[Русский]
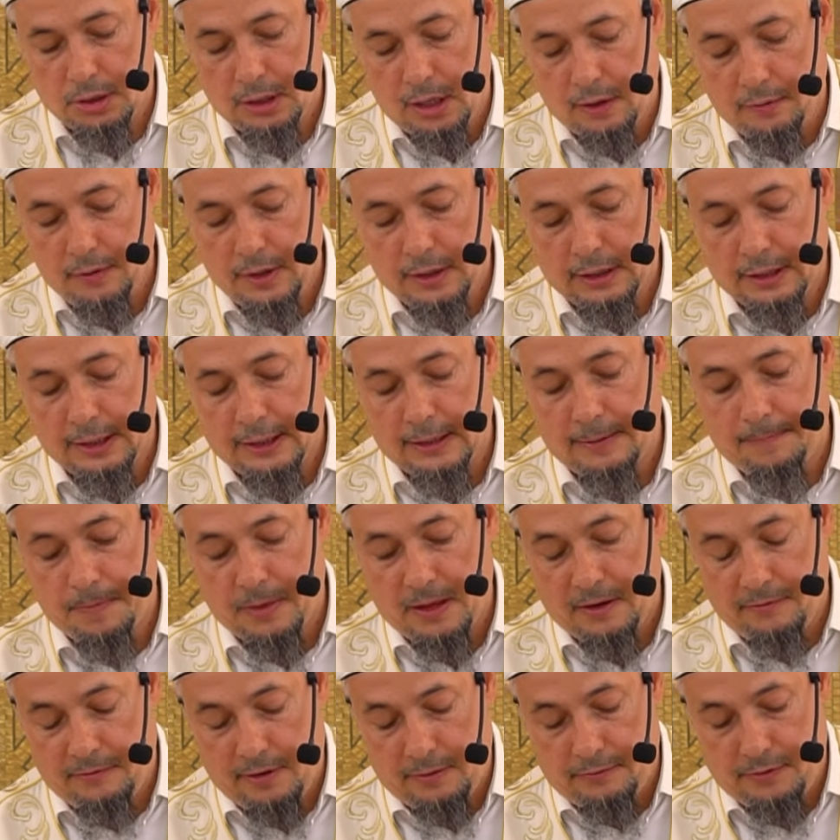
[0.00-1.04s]
человека
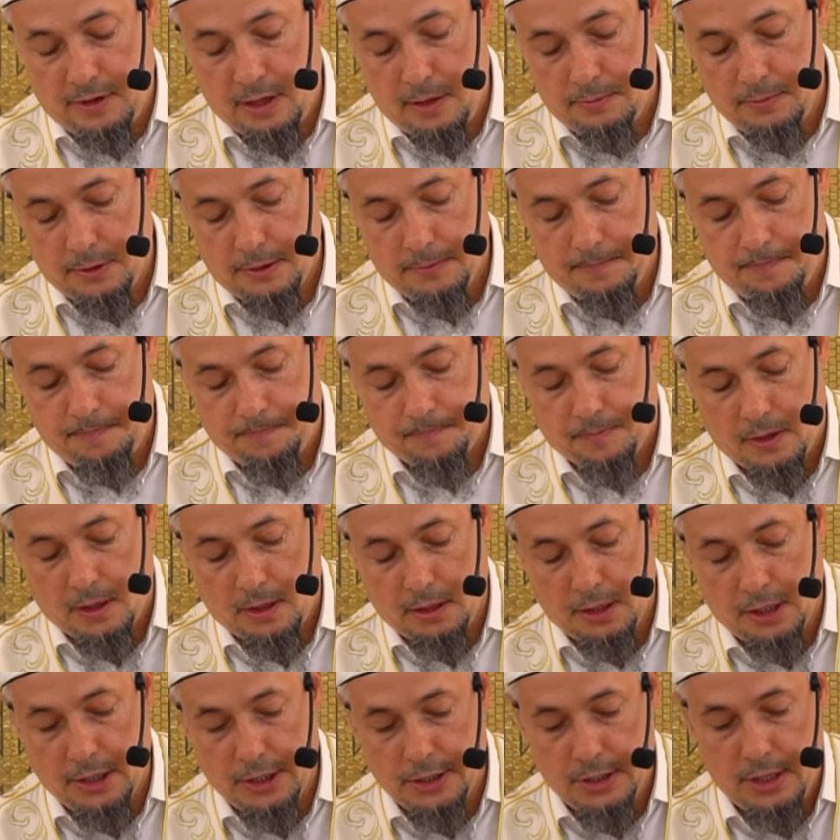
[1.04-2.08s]
во время
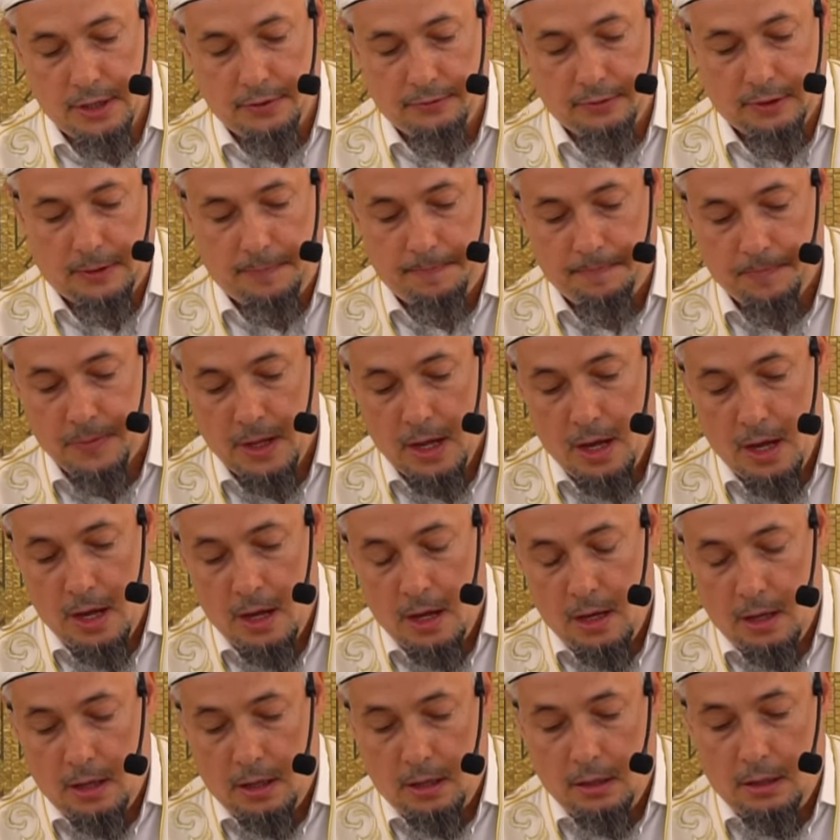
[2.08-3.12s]
гнева.
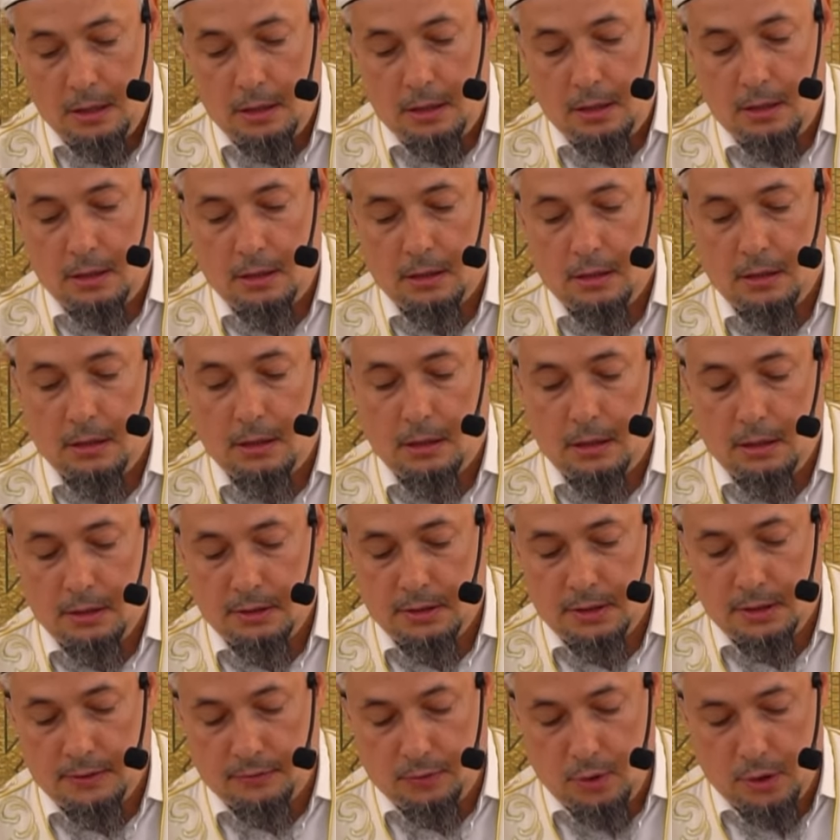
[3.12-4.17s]
И
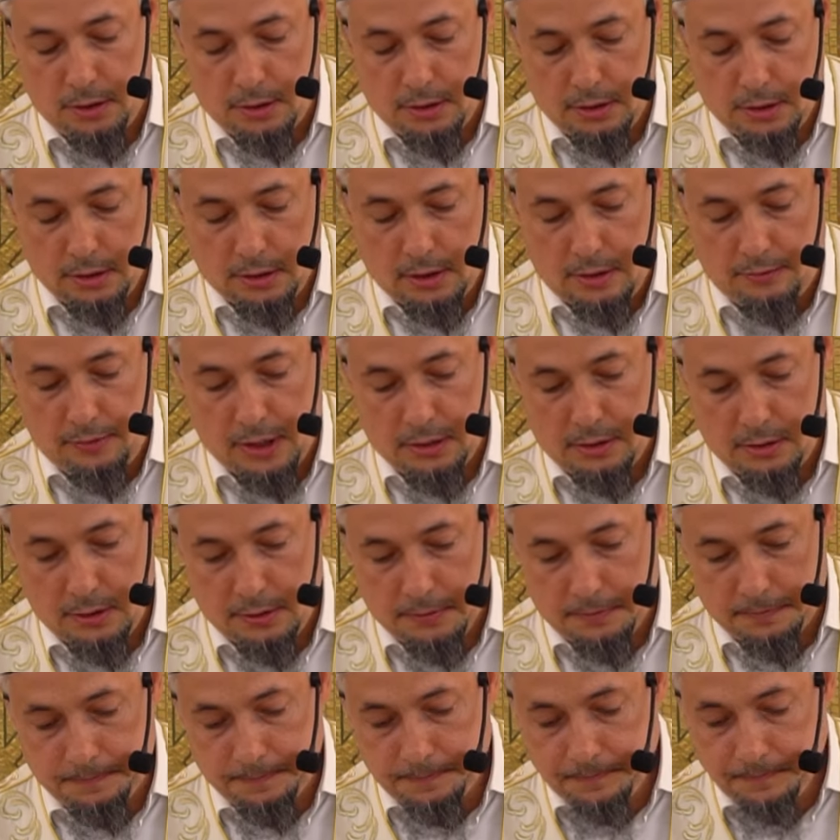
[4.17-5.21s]
э, сегодня
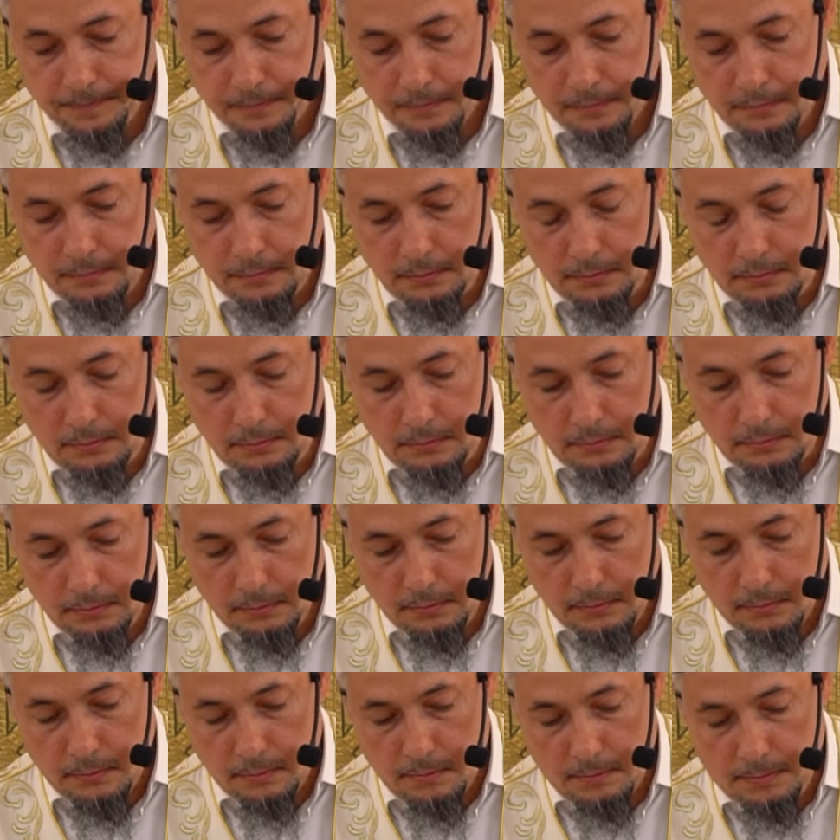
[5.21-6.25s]
давайте
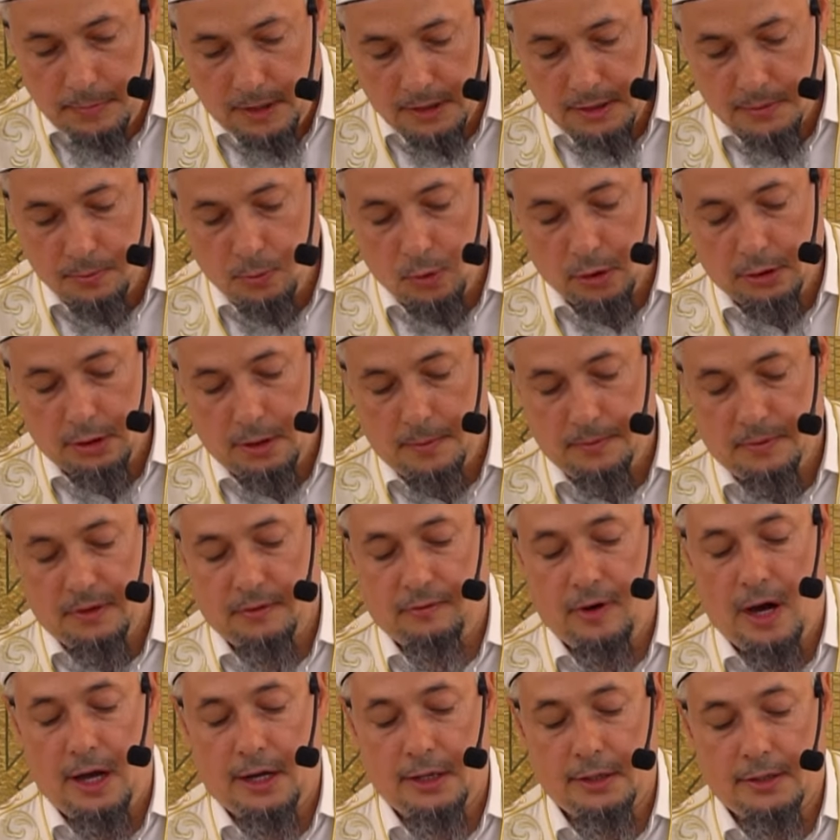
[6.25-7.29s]
посмотрим
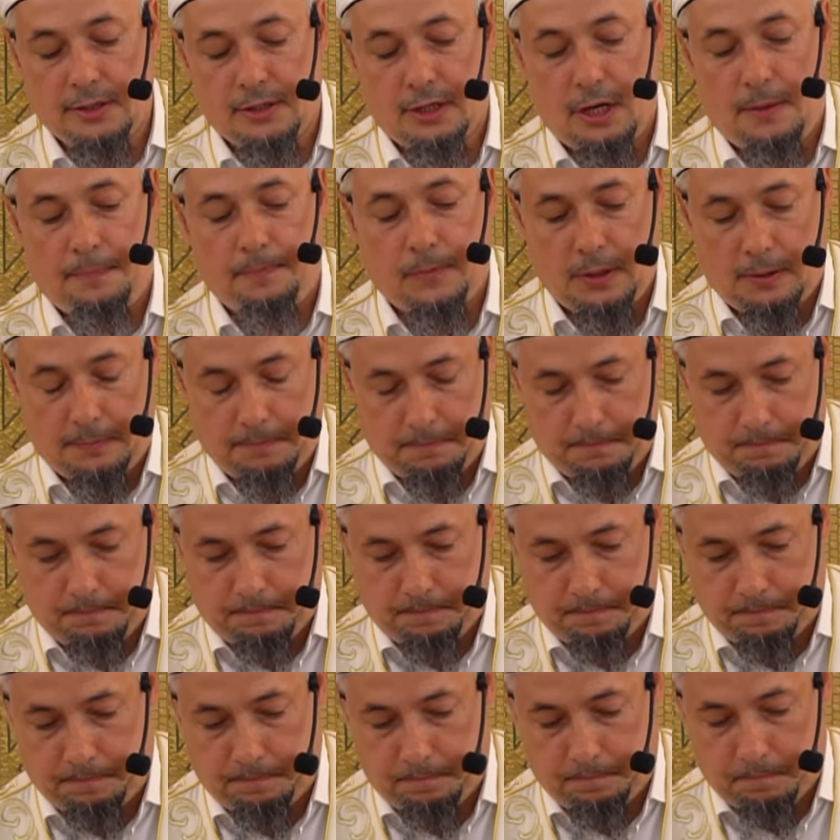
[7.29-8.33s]
два рецепта,
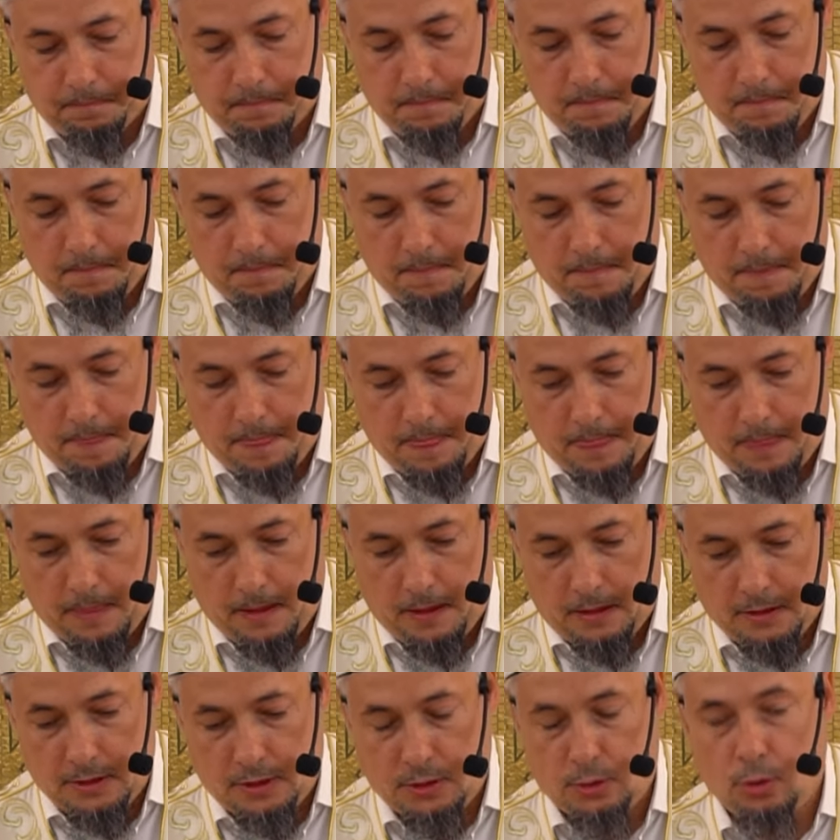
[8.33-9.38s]

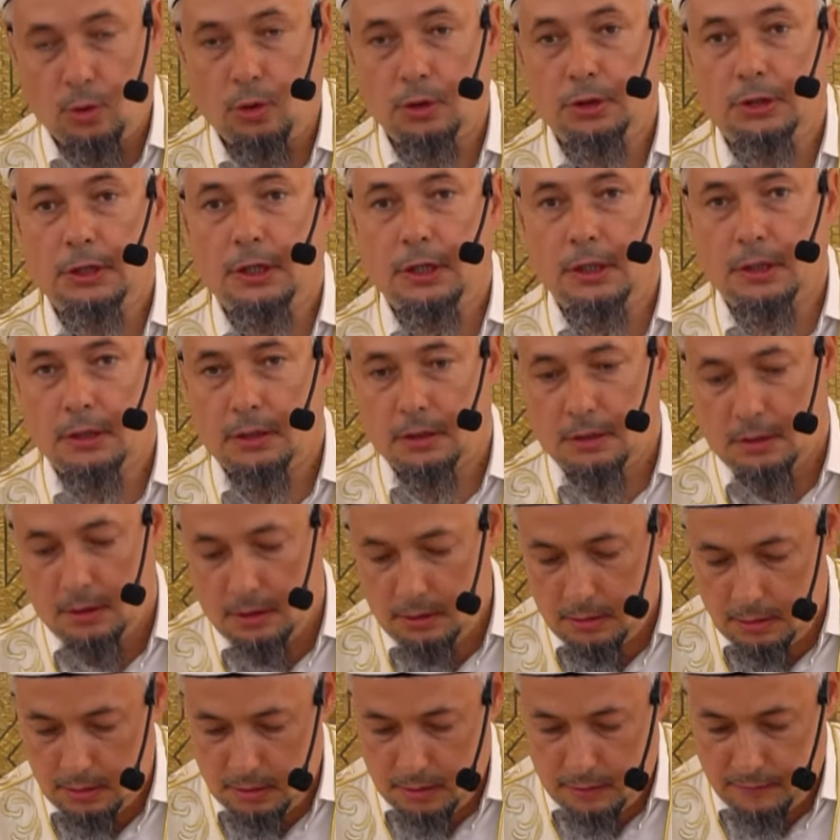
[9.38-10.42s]
что делать
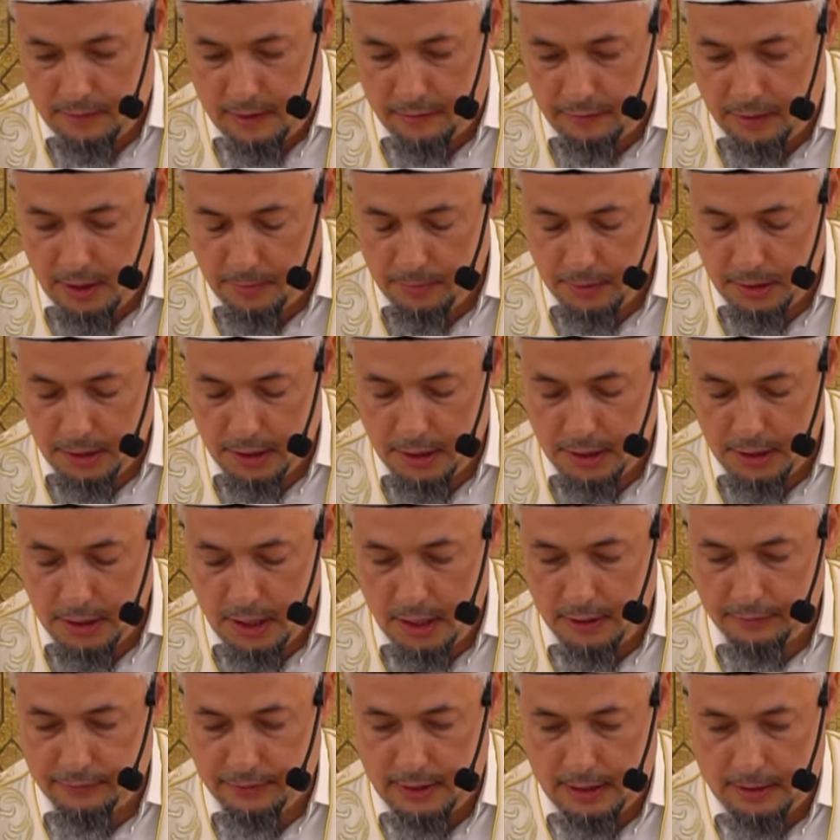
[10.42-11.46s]
во время
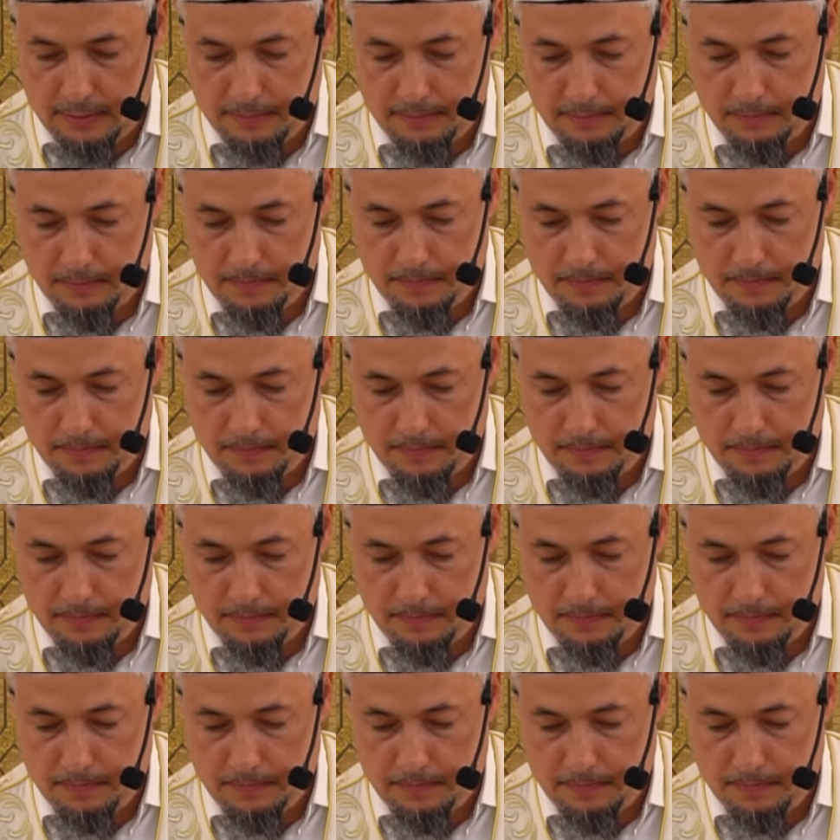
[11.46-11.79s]
гнева.